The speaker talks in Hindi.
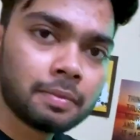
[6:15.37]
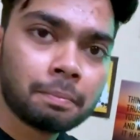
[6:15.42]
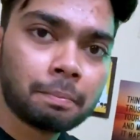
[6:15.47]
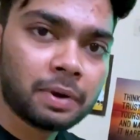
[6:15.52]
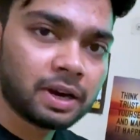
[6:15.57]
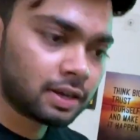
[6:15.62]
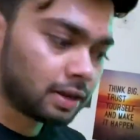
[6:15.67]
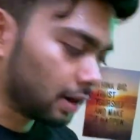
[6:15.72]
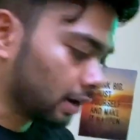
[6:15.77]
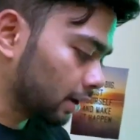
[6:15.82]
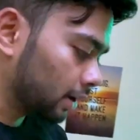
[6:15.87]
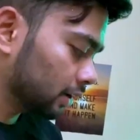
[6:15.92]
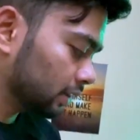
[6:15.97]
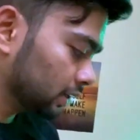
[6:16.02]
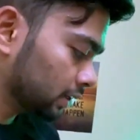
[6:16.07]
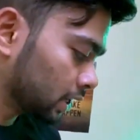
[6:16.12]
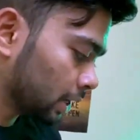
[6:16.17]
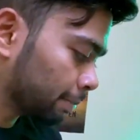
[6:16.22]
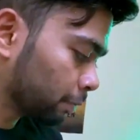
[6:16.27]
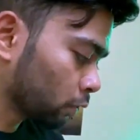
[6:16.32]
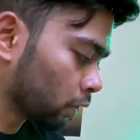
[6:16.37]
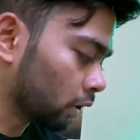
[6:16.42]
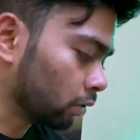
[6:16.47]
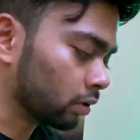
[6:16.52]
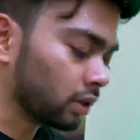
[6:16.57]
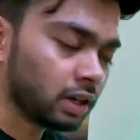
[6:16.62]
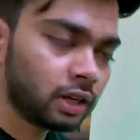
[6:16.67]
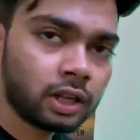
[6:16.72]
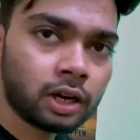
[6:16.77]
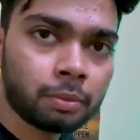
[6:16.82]
बट एट द एंड आपको
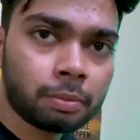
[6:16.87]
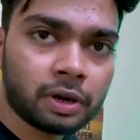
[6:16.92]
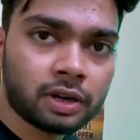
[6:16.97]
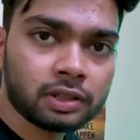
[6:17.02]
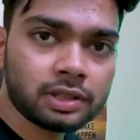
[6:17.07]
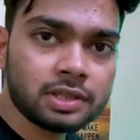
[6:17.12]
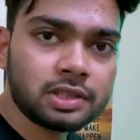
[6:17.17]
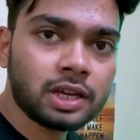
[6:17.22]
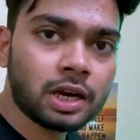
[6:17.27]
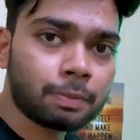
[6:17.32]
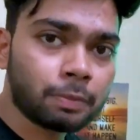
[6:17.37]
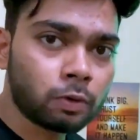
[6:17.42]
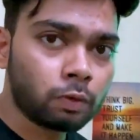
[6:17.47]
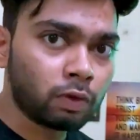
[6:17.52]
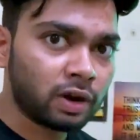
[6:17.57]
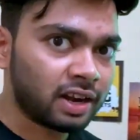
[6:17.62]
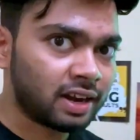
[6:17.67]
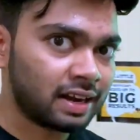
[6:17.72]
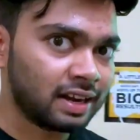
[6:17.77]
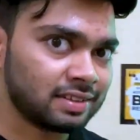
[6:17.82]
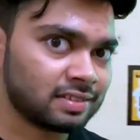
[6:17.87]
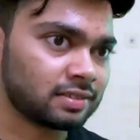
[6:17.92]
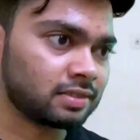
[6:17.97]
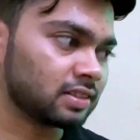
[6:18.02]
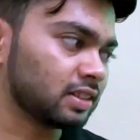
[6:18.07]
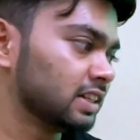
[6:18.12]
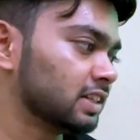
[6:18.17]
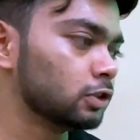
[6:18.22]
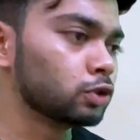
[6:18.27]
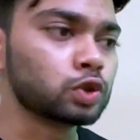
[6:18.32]
राउटर लेना पड़ता है यदि आपको
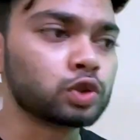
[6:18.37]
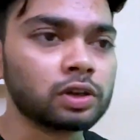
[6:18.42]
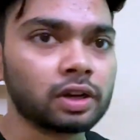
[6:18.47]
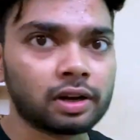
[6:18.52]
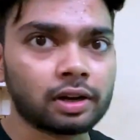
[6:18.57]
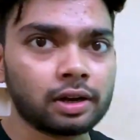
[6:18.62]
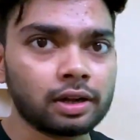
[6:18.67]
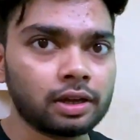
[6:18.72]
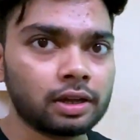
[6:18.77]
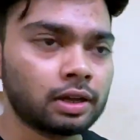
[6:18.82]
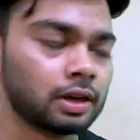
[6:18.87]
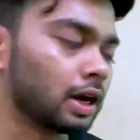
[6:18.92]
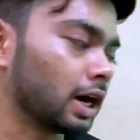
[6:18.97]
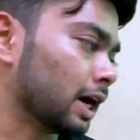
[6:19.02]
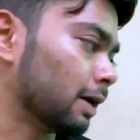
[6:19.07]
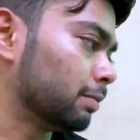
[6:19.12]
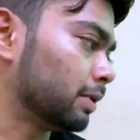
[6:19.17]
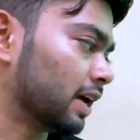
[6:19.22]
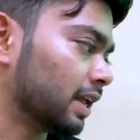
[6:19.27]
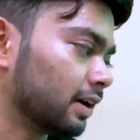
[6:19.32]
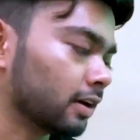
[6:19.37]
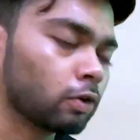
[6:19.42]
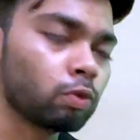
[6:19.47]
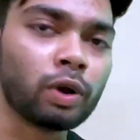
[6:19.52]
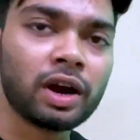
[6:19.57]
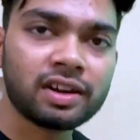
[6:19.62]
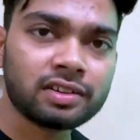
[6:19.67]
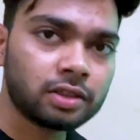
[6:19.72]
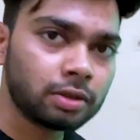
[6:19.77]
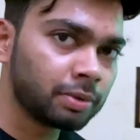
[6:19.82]
वायरलेसली यूज करना है आप डायरेक्ट
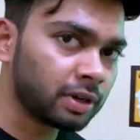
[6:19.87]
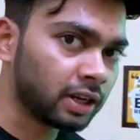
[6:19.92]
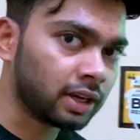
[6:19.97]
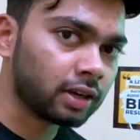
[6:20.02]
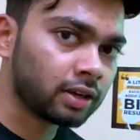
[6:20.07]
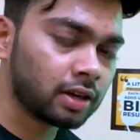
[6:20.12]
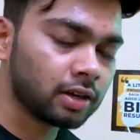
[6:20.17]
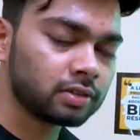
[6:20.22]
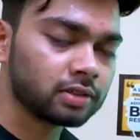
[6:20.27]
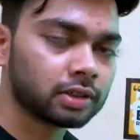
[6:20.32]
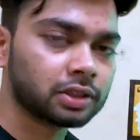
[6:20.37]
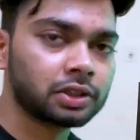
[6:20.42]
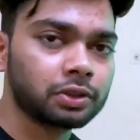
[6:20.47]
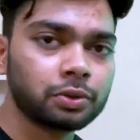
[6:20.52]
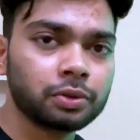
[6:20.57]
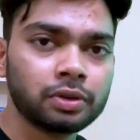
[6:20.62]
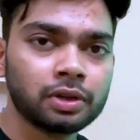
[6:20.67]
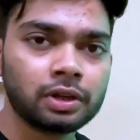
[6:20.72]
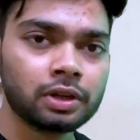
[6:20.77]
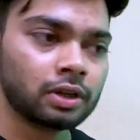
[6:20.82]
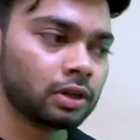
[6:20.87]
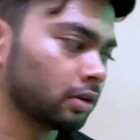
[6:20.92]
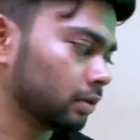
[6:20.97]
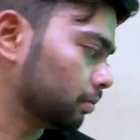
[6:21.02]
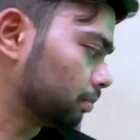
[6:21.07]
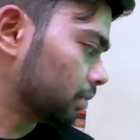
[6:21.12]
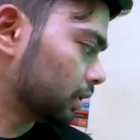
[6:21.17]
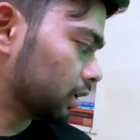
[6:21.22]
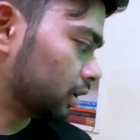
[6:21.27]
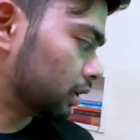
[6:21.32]
वायर से भी कनेक्ट कर सकते हो
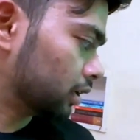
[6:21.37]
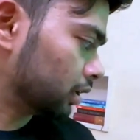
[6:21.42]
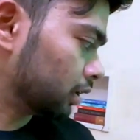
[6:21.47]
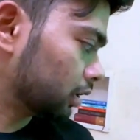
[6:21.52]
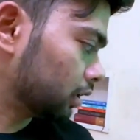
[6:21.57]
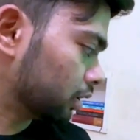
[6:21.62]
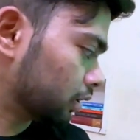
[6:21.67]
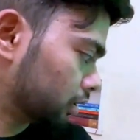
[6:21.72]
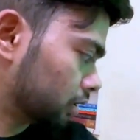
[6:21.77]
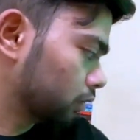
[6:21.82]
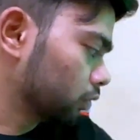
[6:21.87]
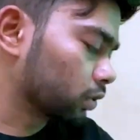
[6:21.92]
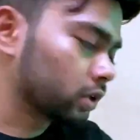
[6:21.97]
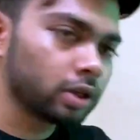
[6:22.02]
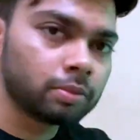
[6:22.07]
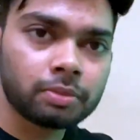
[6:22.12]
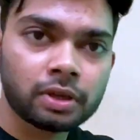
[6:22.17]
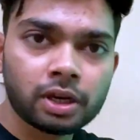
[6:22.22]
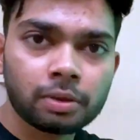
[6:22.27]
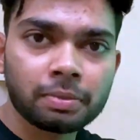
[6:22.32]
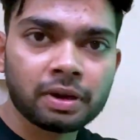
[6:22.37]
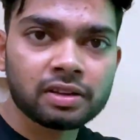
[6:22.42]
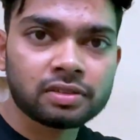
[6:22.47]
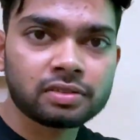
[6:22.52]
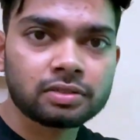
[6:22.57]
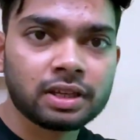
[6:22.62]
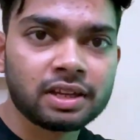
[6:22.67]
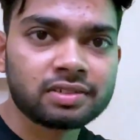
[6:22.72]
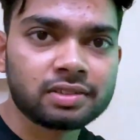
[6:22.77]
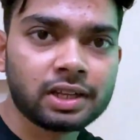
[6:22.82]
बट क्योंकि मेरे पास
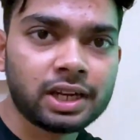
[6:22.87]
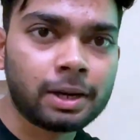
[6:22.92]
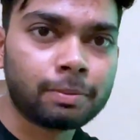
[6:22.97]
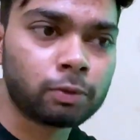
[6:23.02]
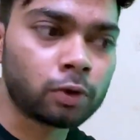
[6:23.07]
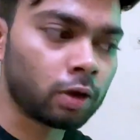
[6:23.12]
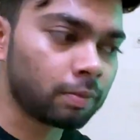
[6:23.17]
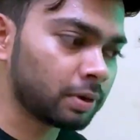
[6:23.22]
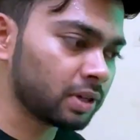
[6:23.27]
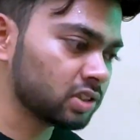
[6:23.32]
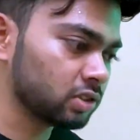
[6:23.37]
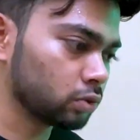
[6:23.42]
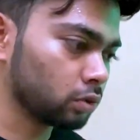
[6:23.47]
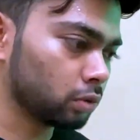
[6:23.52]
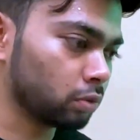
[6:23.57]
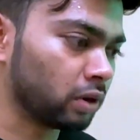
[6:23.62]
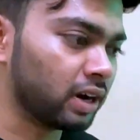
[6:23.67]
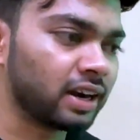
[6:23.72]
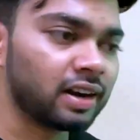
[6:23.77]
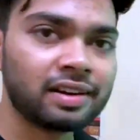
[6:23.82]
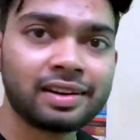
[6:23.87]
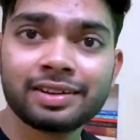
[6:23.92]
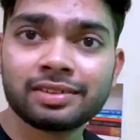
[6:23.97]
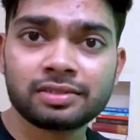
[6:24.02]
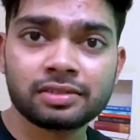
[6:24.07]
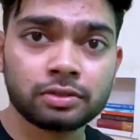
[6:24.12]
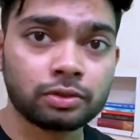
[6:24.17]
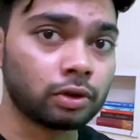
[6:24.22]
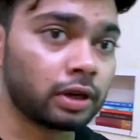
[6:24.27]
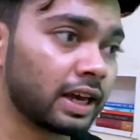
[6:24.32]
ऐसा लैपटॉप है जो वायरलेस
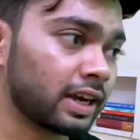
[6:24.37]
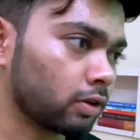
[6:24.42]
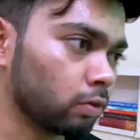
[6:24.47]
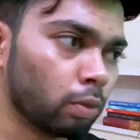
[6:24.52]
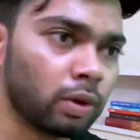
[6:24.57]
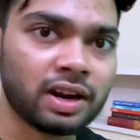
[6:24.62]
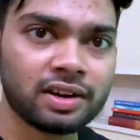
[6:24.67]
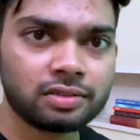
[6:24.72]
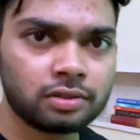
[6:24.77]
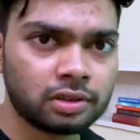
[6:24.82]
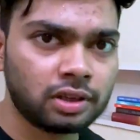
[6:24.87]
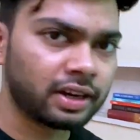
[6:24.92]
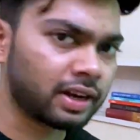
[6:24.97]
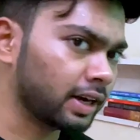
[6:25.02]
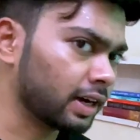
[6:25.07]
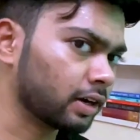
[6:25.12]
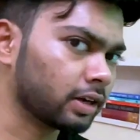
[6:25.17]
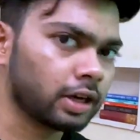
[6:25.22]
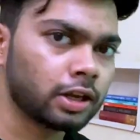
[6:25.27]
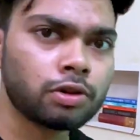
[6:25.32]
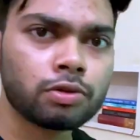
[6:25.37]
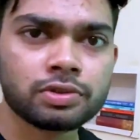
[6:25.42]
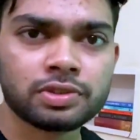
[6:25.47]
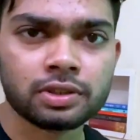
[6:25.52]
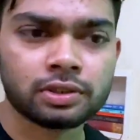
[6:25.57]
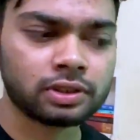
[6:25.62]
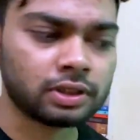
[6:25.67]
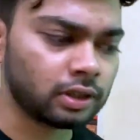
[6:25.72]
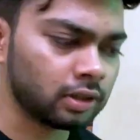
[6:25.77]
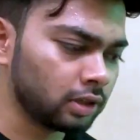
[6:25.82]
लाइक वायर से कनेक्ट नहीं हो
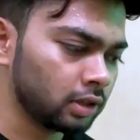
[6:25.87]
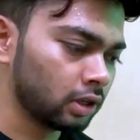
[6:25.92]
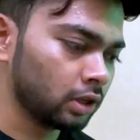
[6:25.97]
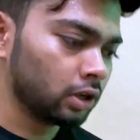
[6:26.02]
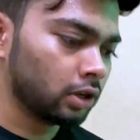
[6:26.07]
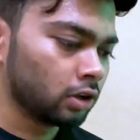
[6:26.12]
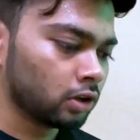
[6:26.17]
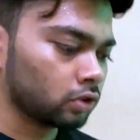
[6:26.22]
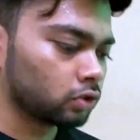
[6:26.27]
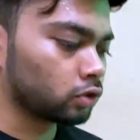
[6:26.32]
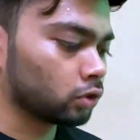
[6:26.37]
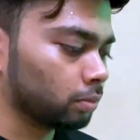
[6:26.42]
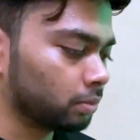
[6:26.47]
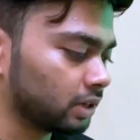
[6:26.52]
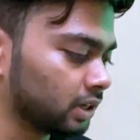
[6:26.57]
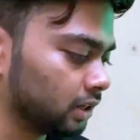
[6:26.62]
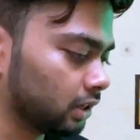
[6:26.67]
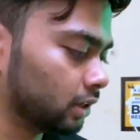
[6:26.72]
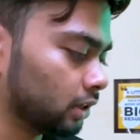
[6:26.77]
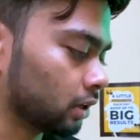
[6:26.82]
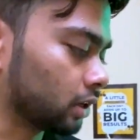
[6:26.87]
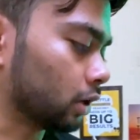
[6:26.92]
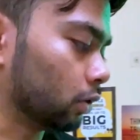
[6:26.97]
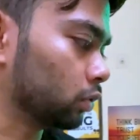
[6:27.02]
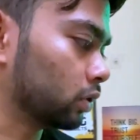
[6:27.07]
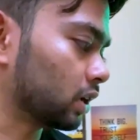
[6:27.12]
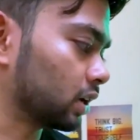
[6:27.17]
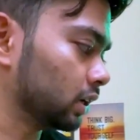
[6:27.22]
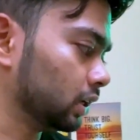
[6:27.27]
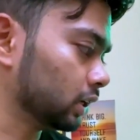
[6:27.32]
सकता सो मैंने
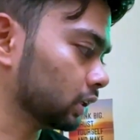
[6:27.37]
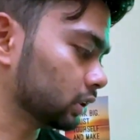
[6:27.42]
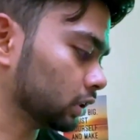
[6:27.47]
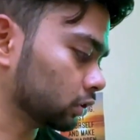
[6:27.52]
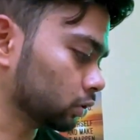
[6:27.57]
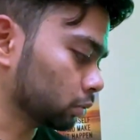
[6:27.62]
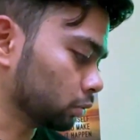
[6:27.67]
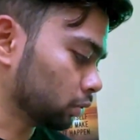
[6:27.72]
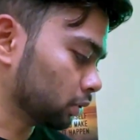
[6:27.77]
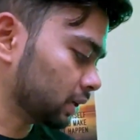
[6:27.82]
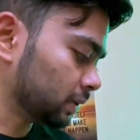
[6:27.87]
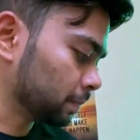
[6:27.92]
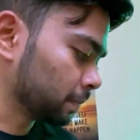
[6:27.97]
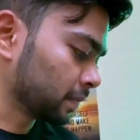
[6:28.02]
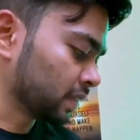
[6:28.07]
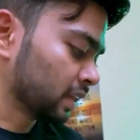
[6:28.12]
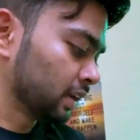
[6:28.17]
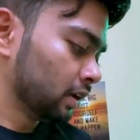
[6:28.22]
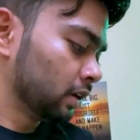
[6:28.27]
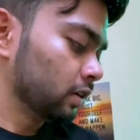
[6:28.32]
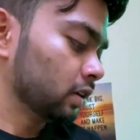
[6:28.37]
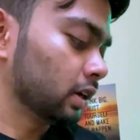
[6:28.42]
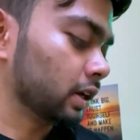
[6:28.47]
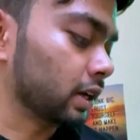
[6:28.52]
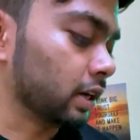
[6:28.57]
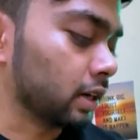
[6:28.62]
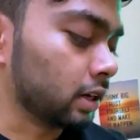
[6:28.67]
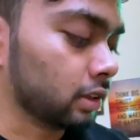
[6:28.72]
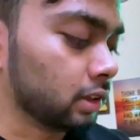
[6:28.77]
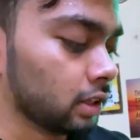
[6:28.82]
राउटर लिया था तो वो है
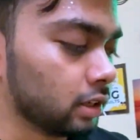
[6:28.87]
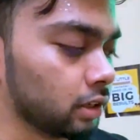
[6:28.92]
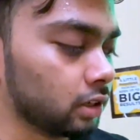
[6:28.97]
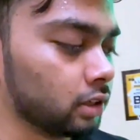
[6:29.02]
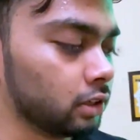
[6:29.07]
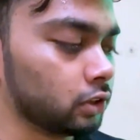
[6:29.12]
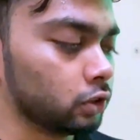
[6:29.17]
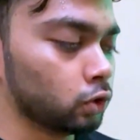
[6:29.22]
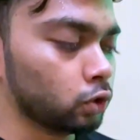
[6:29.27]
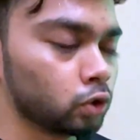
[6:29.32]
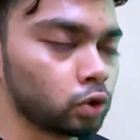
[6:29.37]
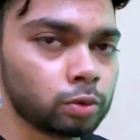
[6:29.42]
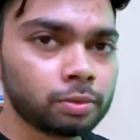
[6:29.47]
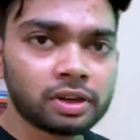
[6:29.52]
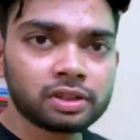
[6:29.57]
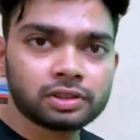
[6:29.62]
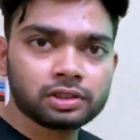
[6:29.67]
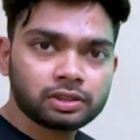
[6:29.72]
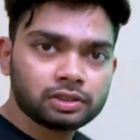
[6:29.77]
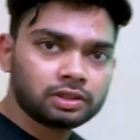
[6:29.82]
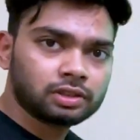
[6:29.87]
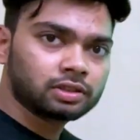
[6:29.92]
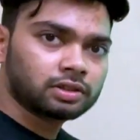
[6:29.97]
एंड देन यूट्यूबर थिंग